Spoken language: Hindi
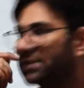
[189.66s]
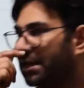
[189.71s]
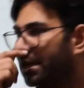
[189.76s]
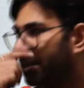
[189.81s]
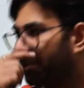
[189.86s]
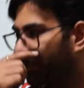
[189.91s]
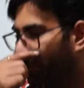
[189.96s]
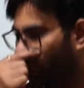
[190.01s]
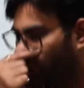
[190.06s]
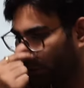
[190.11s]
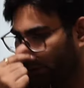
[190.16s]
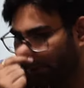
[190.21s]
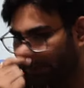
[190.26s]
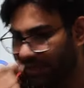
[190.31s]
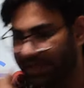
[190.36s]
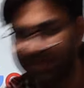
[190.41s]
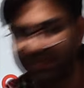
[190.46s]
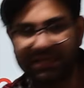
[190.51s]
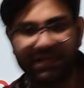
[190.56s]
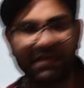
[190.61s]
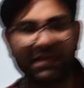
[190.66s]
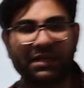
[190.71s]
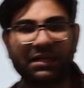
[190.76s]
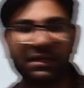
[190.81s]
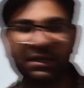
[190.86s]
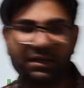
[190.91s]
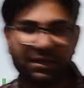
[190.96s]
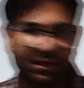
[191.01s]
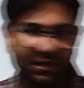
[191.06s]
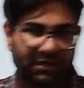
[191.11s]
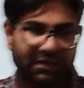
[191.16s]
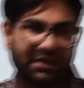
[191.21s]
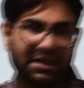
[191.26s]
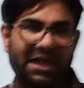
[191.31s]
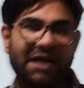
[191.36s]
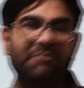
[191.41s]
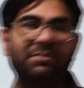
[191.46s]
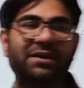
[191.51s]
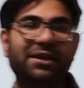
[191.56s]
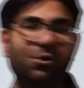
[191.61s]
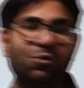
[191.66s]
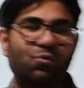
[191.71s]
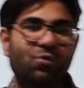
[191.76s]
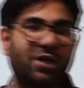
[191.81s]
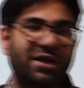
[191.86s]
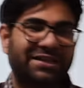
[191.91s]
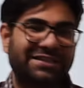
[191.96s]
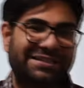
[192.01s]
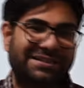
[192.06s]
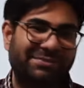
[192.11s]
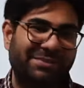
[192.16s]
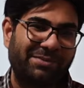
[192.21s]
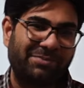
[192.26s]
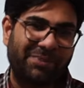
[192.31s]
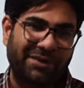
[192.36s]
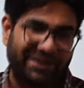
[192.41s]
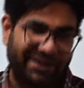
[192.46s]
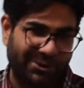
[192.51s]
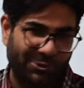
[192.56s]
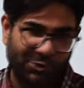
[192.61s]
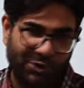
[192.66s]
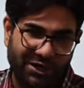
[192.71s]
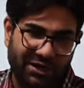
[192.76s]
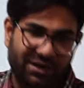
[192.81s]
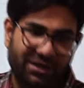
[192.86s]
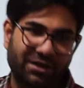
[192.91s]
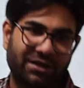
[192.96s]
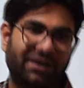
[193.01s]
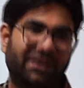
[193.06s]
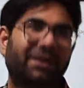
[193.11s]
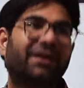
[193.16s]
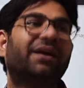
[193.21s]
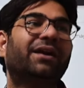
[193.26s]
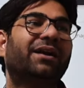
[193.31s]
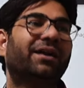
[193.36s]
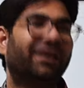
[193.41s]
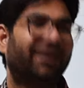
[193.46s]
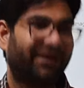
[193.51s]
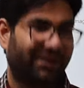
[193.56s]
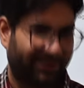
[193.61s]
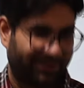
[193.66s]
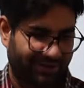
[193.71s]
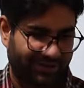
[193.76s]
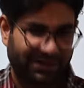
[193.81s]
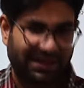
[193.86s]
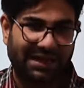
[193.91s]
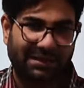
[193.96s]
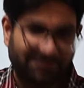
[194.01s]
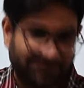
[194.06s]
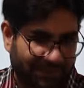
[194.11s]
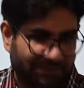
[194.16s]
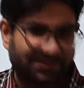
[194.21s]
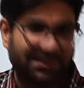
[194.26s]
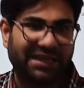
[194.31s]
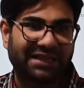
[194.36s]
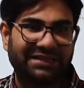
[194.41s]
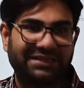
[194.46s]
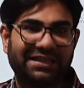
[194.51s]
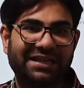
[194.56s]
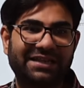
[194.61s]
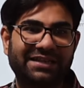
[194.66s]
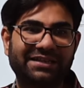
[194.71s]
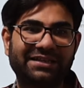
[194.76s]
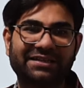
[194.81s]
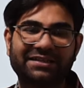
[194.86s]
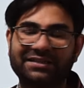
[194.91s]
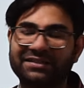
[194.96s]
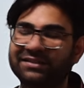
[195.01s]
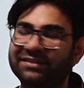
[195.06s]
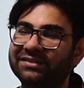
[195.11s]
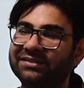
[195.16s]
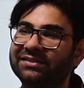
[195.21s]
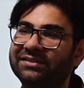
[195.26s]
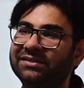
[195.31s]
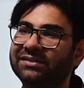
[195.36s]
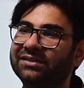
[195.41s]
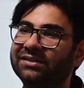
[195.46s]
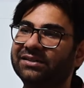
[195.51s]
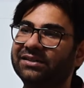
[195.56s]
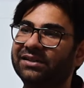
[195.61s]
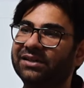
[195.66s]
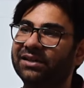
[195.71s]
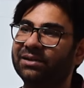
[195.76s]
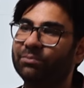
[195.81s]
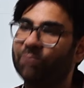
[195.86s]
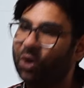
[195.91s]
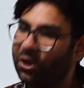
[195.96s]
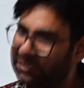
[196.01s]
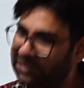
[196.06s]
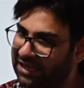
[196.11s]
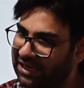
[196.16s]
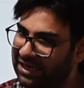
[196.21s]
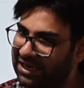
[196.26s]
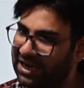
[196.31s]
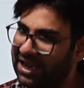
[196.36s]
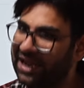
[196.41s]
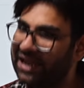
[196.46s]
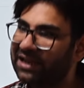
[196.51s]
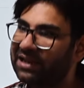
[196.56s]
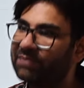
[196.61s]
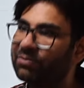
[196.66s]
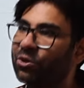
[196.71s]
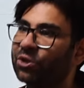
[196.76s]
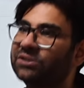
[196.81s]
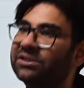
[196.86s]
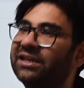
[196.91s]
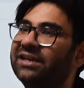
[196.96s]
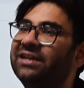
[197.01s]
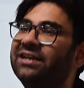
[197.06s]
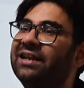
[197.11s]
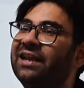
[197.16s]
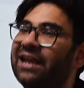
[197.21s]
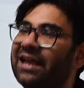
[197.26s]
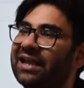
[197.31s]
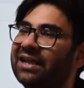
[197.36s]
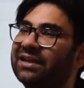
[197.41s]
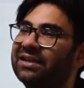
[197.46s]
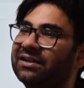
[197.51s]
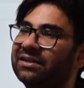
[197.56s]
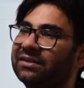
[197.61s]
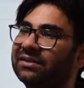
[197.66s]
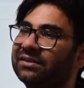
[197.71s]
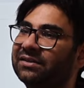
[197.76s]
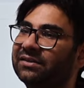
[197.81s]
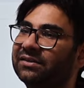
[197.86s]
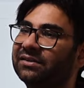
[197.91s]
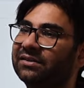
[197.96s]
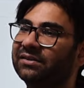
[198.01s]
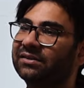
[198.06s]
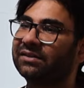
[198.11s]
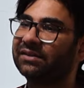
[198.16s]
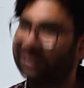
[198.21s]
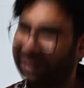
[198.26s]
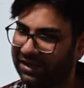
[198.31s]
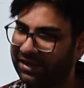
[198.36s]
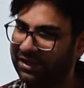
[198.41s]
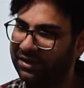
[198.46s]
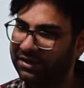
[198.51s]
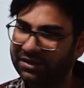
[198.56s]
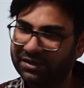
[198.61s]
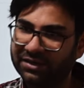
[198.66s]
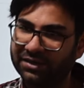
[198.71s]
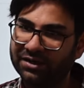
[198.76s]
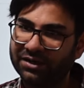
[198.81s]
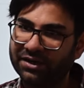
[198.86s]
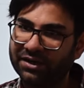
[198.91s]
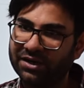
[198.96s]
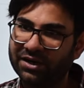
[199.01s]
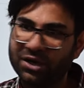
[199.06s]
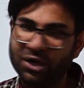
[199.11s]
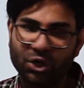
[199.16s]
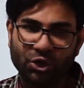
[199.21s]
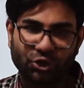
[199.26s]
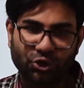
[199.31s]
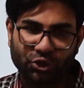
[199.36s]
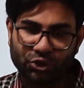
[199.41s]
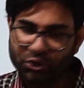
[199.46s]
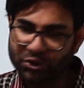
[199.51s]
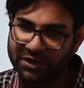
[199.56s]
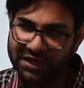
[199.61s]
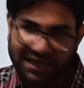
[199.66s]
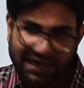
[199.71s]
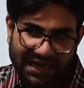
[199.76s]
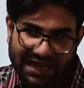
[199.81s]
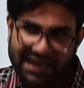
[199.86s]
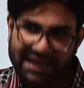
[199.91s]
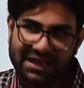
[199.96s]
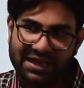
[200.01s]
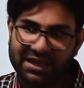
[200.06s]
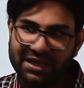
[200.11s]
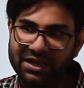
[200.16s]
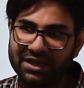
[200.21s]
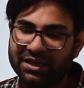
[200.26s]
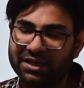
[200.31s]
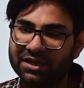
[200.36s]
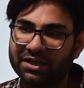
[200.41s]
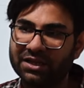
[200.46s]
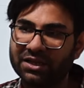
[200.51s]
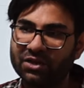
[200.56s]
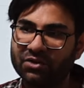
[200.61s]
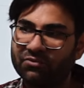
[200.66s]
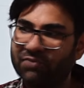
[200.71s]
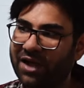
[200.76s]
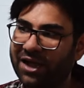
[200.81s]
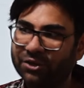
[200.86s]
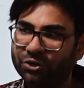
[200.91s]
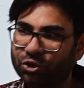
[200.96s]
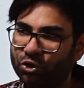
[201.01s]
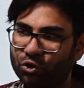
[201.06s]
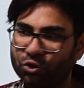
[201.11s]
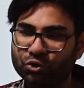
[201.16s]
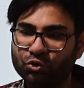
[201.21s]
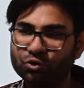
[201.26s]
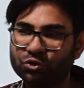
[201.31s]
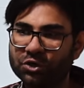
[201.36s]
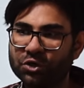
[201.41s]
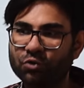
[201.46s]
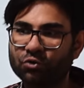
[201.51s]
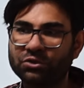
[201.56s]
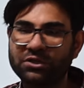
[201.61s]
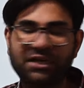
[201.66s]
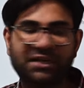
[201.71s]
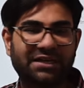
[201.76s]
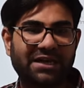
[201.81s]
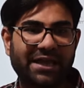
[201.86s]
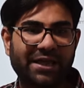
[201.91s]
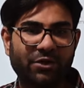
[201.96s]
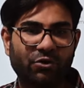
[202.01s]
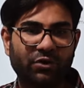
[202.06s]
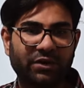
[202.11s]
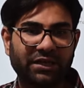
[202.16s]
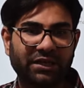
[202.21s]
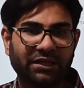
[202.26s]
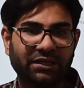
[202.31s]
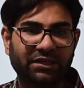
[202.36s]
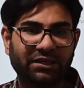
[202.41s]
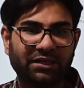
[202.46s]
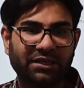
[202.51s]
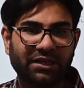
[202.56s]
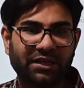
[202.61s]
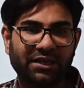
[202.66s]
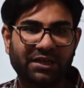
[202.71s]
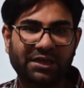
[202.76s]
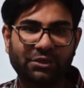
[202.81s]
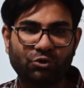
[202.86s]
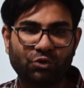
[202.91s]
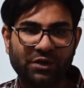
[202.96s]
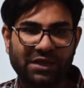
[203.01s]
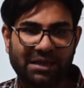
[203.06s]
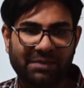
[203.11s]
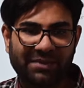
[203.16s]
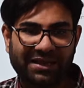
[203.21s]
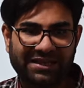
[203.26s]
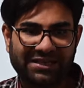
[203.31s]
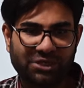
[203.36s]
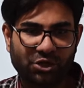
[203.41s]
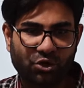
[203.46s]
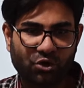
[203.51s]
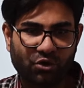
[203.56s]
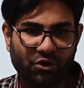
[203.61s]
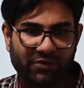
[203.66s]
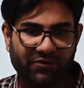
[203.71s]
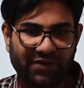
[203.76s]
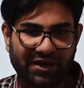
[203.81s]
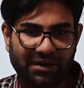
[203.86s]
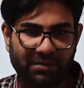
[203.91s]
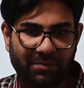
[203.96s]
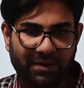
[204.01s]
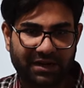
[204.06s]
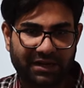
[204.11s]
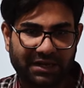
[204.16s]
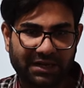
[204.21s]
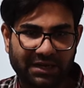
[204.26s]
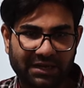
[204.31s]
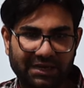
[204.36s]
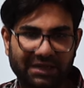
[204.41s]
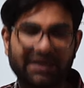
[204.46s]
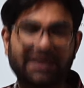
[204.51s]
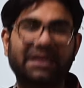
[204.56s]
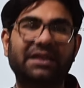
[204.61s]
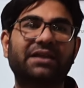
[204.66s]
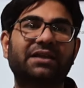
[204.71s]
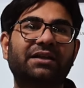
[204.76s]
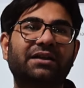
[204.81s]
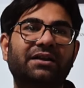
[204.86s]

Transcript: सारे पड़ोसी देश हैं नाम नहीं लूँगा किसी भी पर्टिकुलर का आप सब जानते ही हैं बहुत सारे लायक हैं बहुत सारे नालायक हैं है ना तो जो नालायक हैं वहाँ तो रोज़ कुछ ना कुछ घटनाएं हो रही हैं क्या दुनिया में किसी को कोई फ़र्क पड़ रहा है नहीं